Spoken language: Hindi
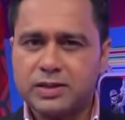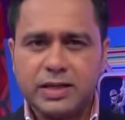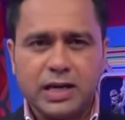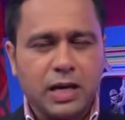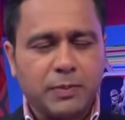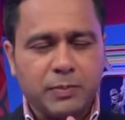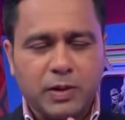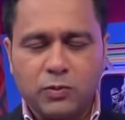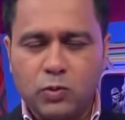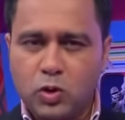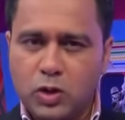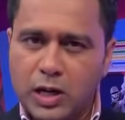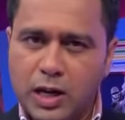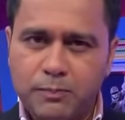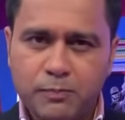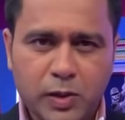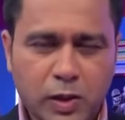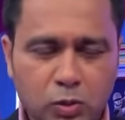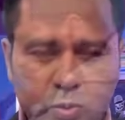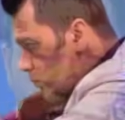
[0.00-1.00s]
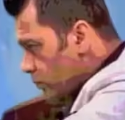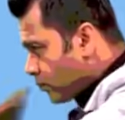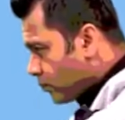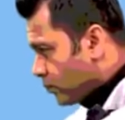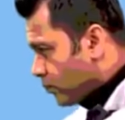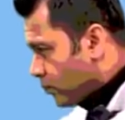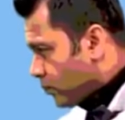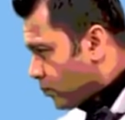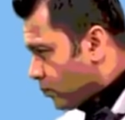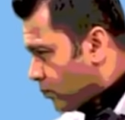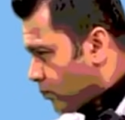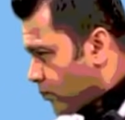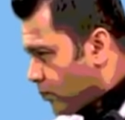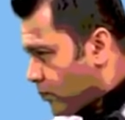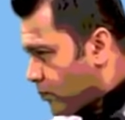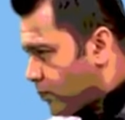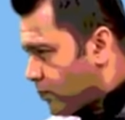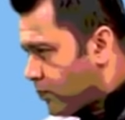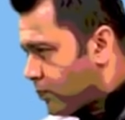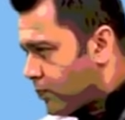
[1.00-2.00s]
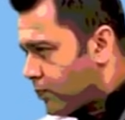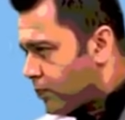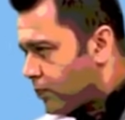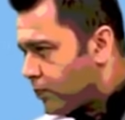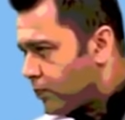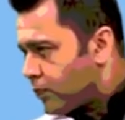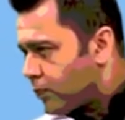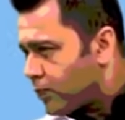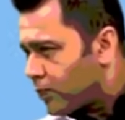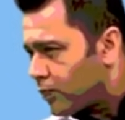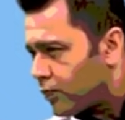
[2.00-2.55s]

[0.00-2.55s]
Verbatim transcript: पड़ती है आपने वो काम बिल्कुल नहीं किया एरन फिंच का